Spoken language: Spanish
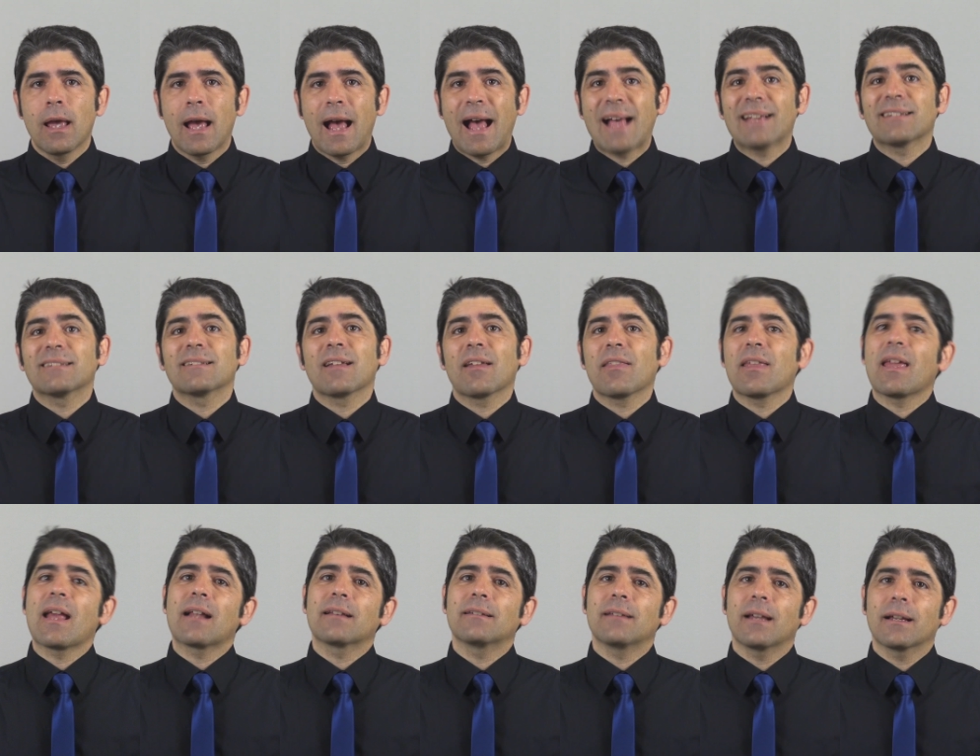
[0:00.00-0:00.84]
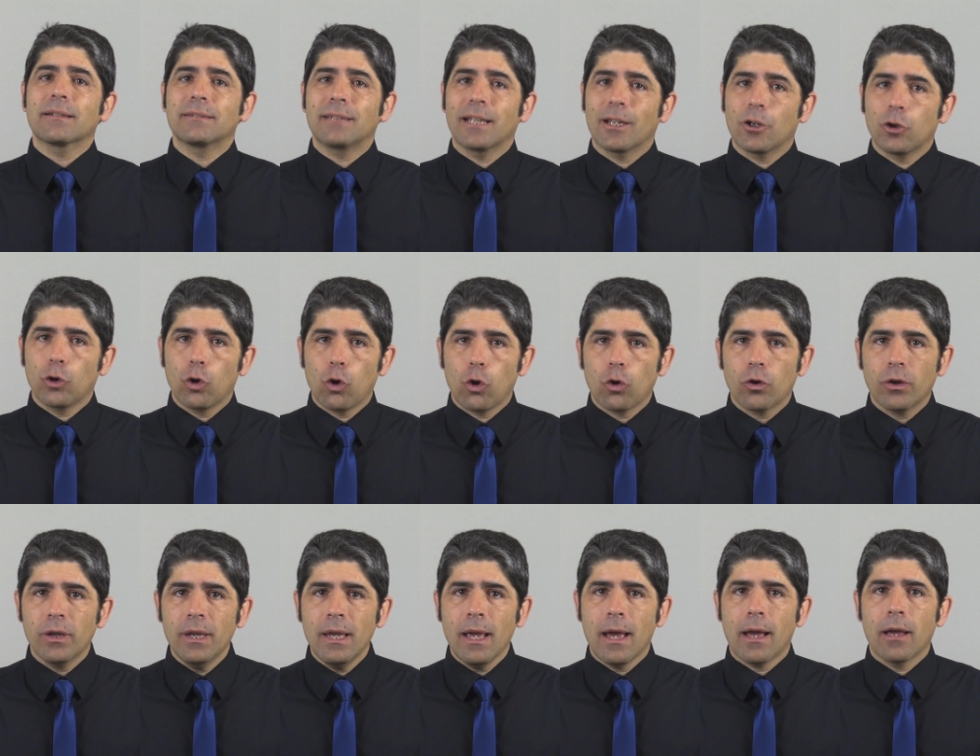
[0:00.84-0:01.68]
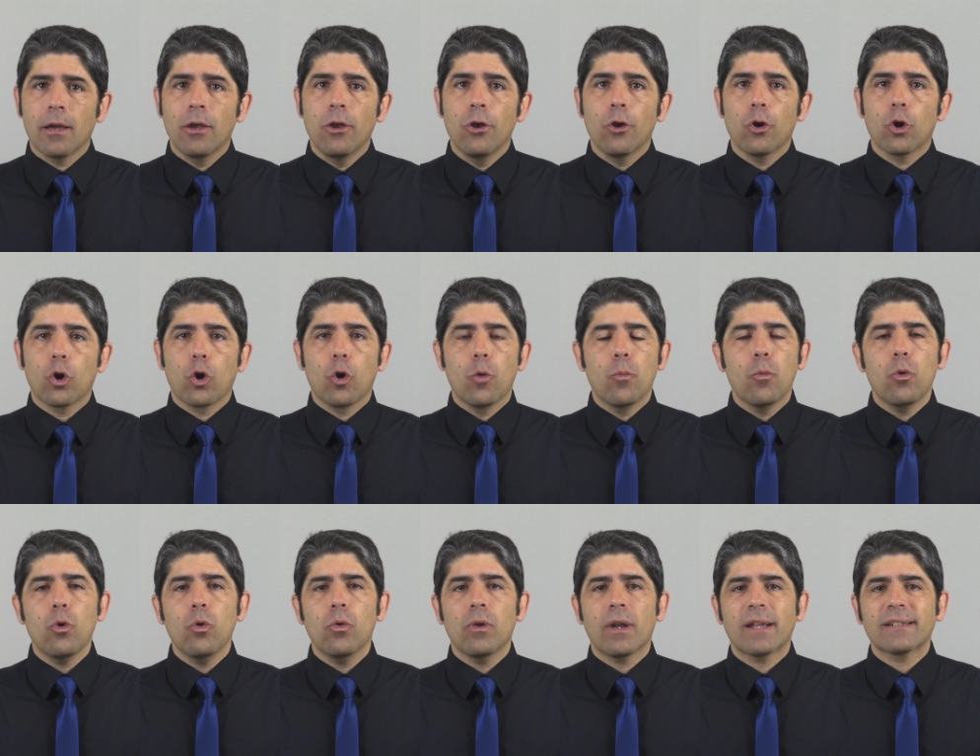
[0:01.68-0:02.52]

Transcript: hasta de alta tecnología, como